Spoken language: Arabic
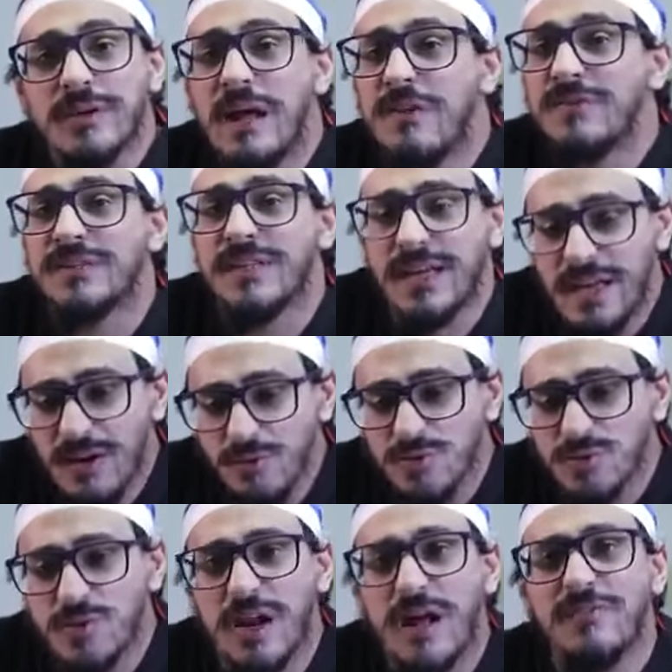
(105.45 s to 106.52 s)
لا عارفه
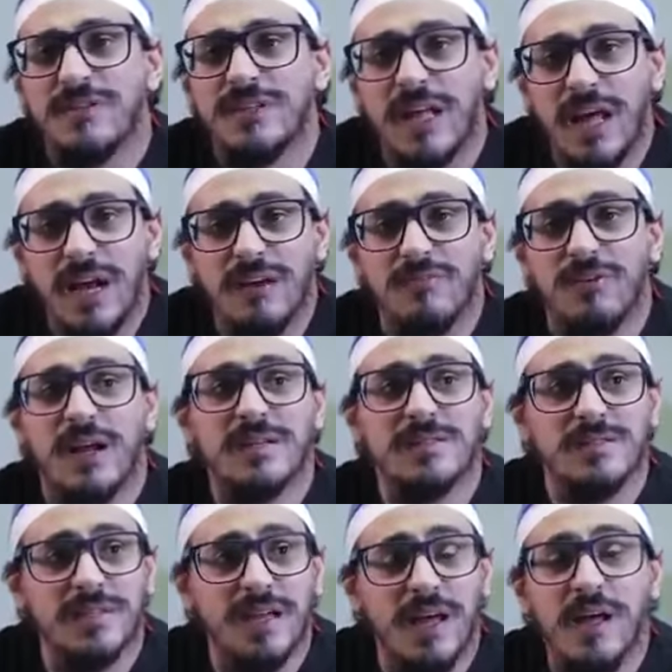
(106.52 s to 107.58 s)
تتجوز ولا عارفه تخلف ولا
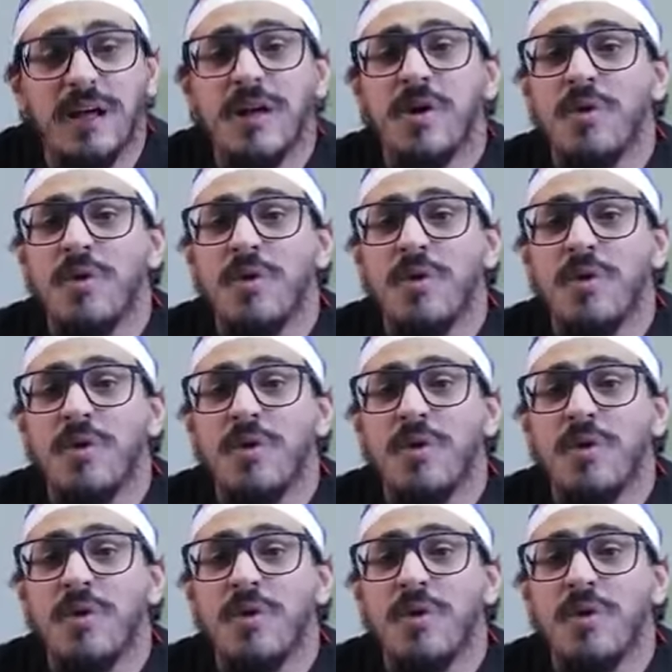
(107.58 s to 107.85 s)
عارفه بتاع